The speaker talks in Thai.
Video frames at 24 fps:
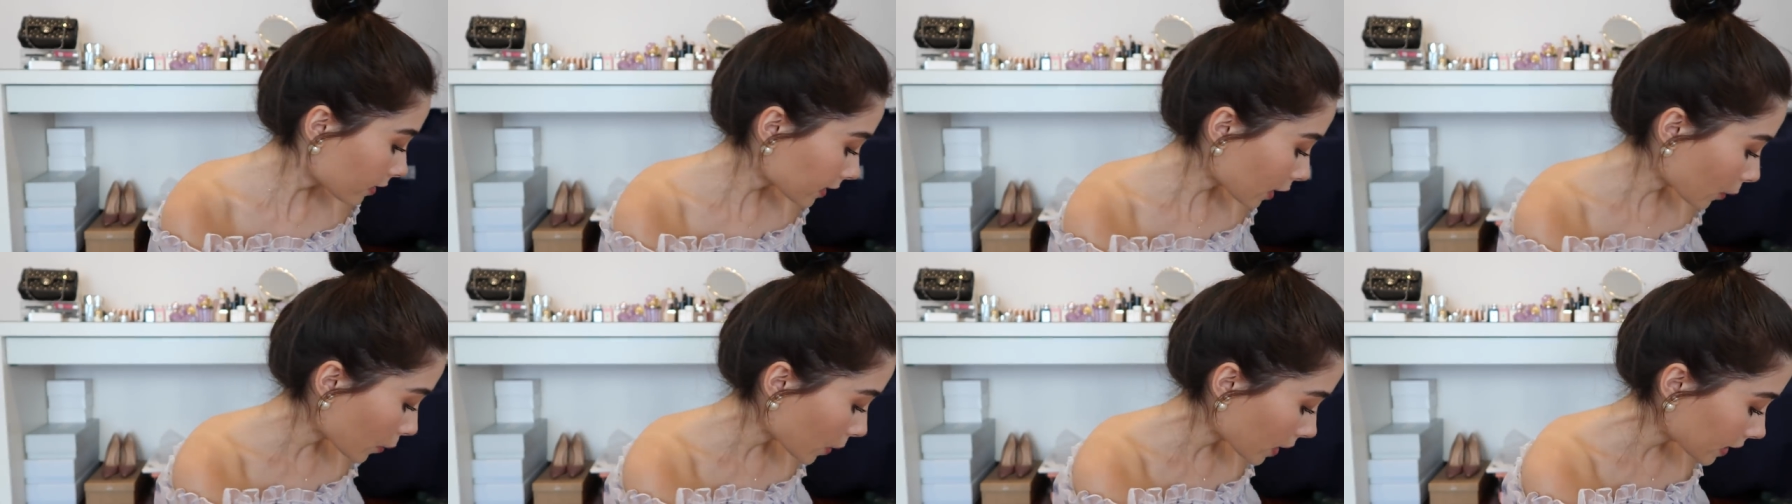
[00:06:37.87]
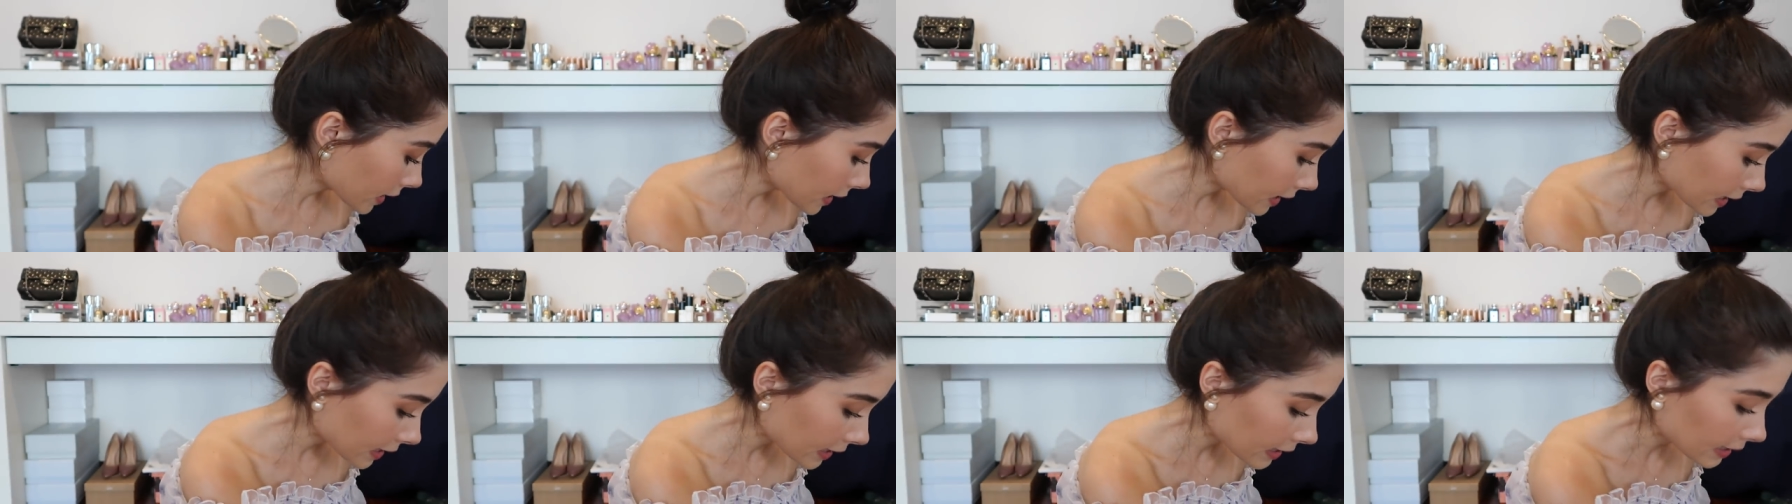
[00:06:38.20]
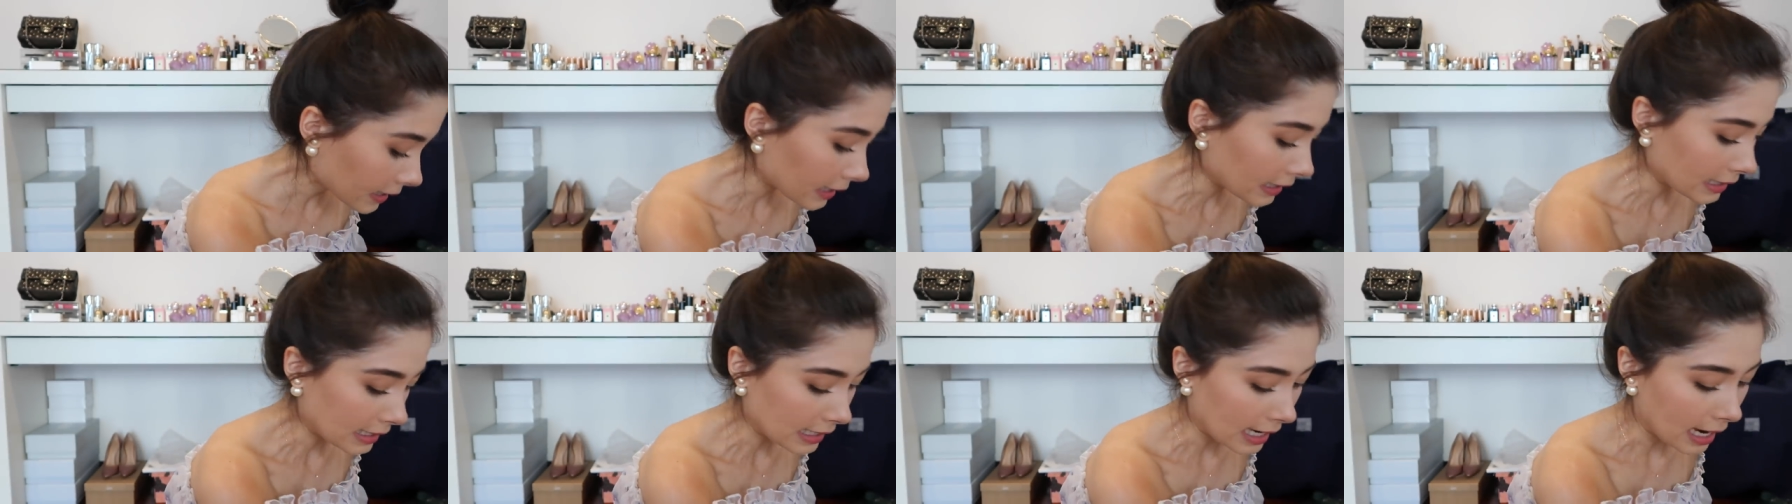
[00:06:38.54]
แต่ว่านิกกี้
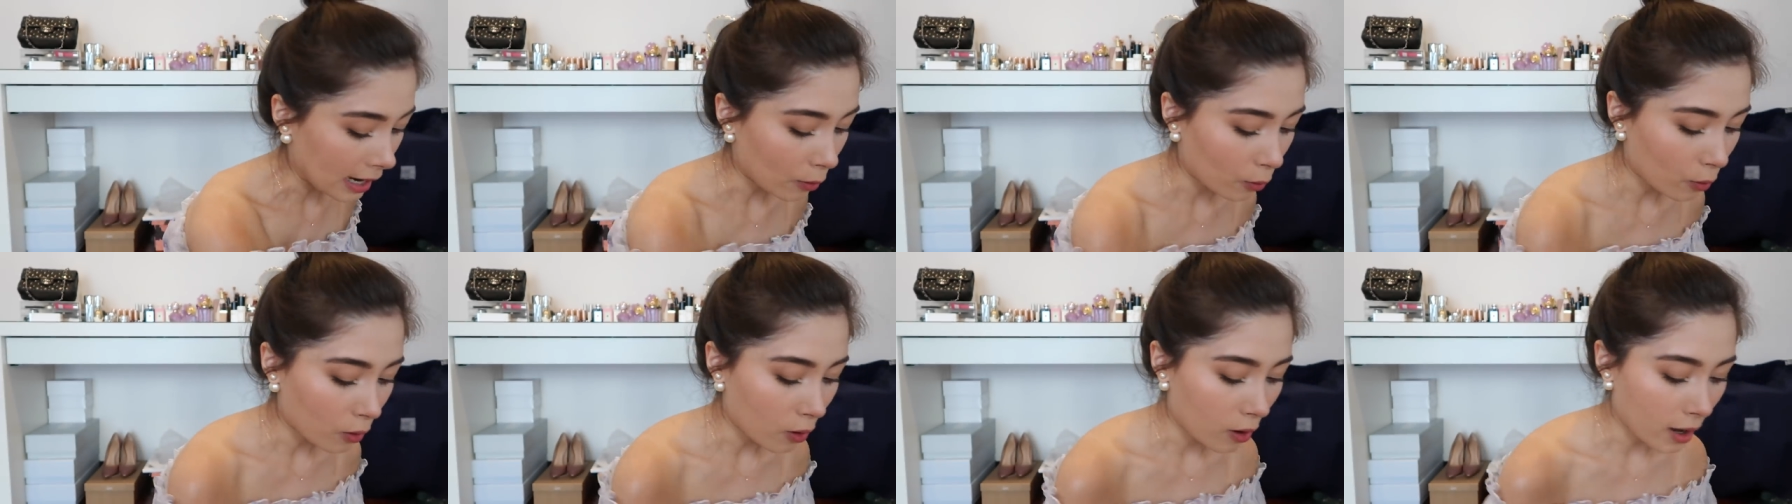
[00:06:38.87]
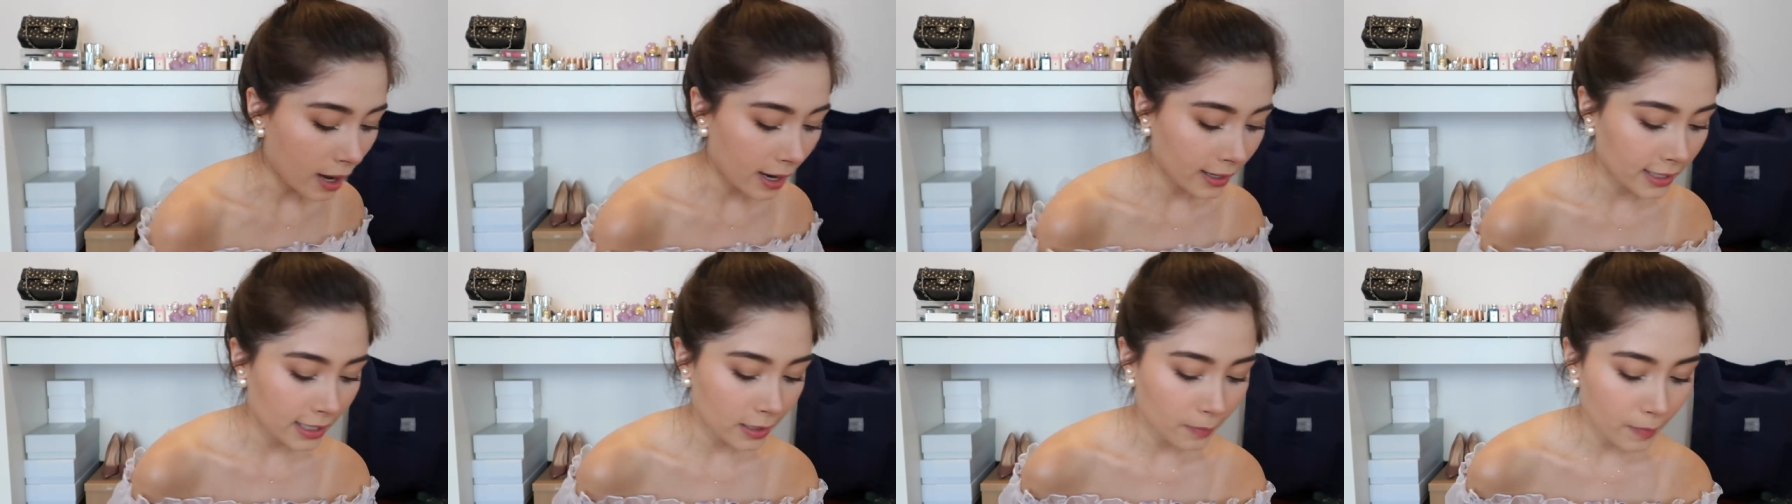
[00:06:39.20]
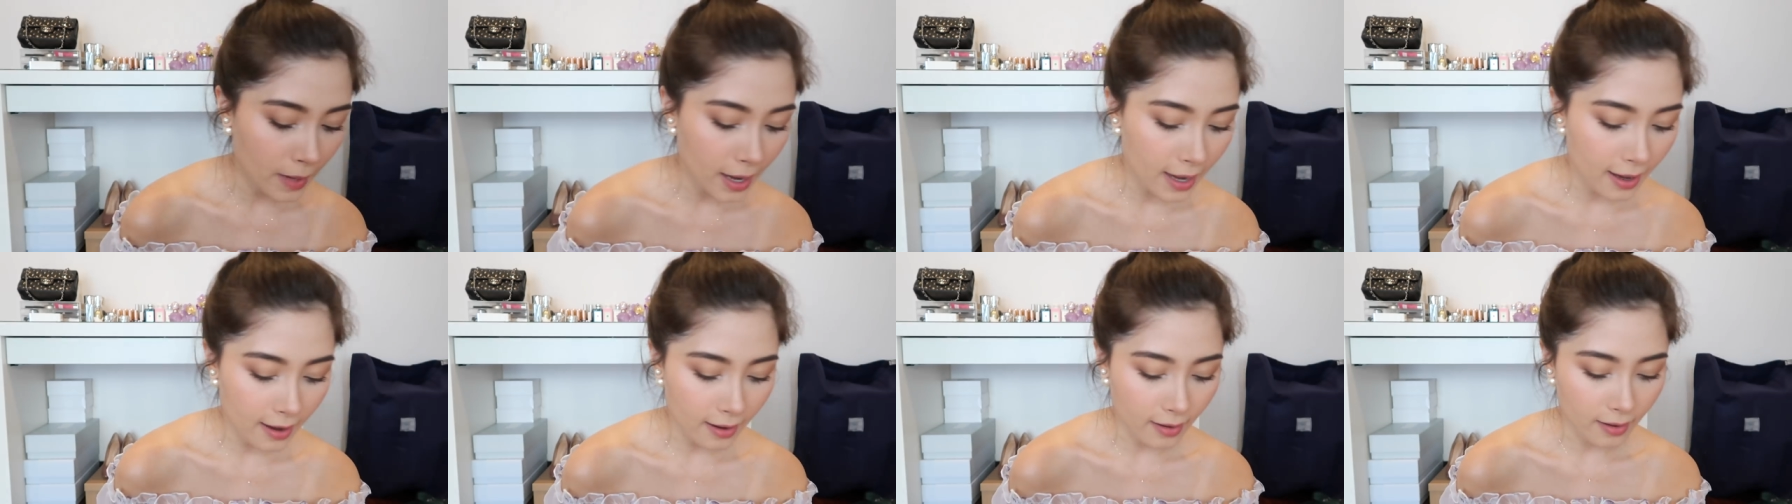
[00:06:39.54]
อยากจะเอาอันนี้
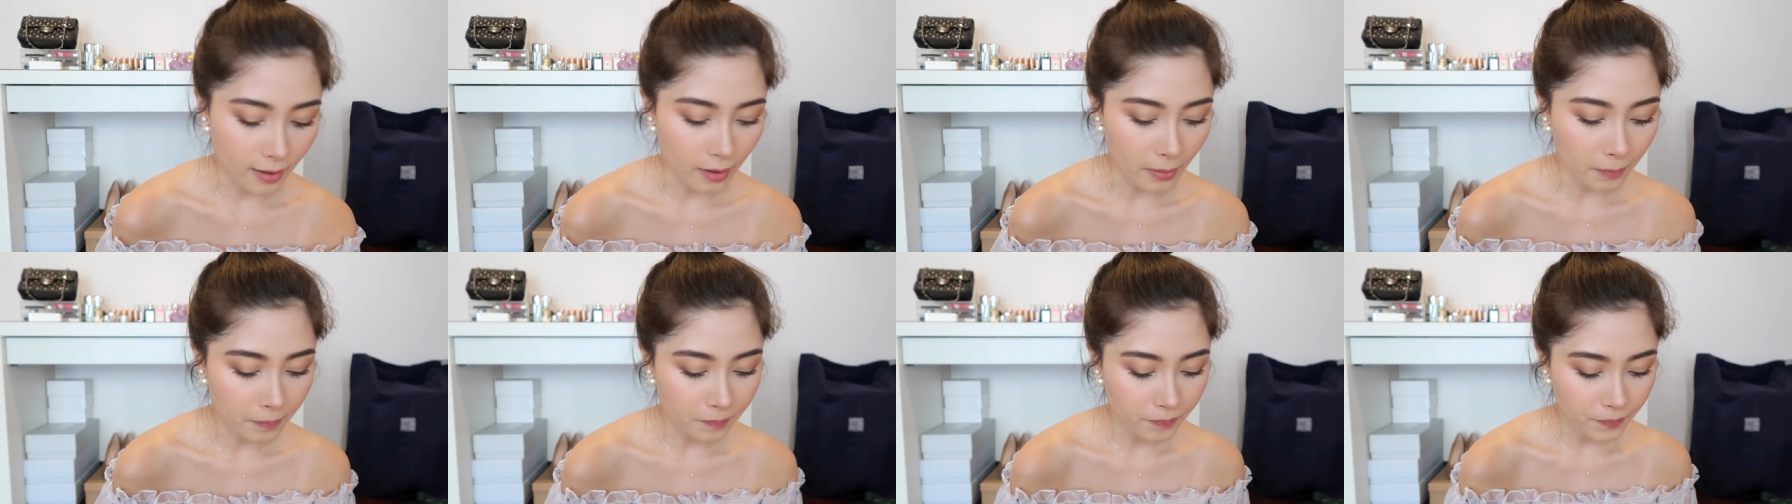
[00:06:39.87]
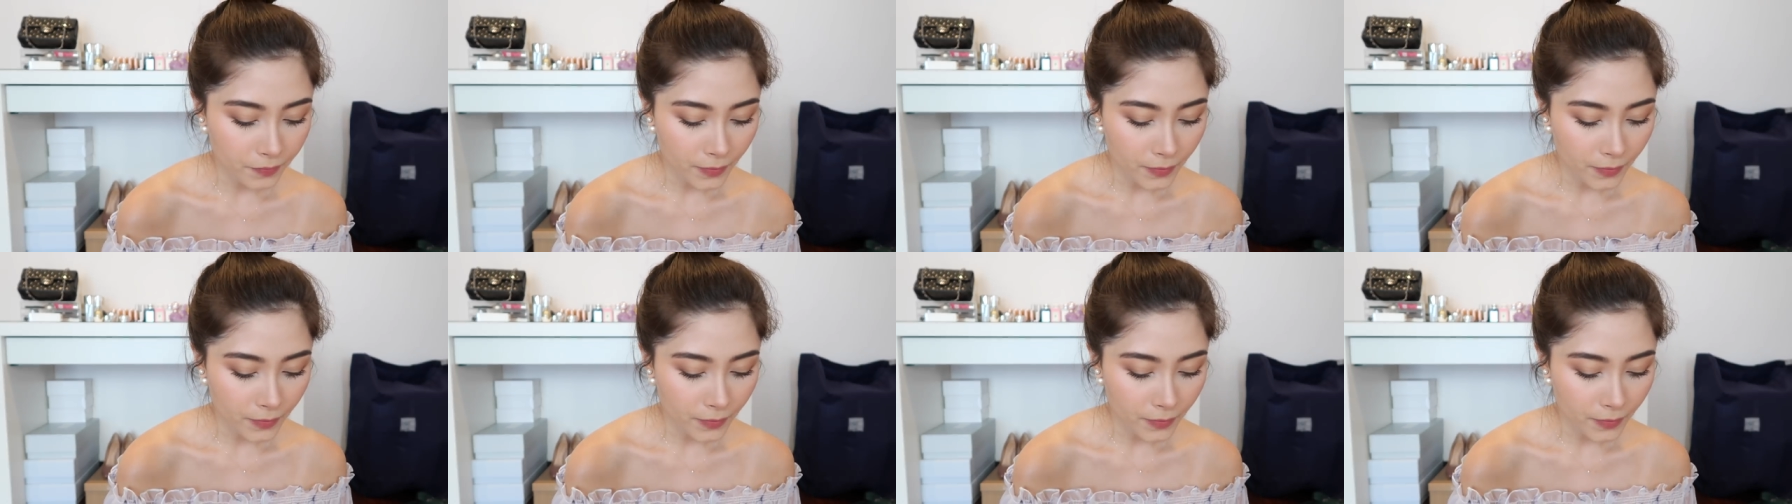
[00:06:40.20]
มาค่ะ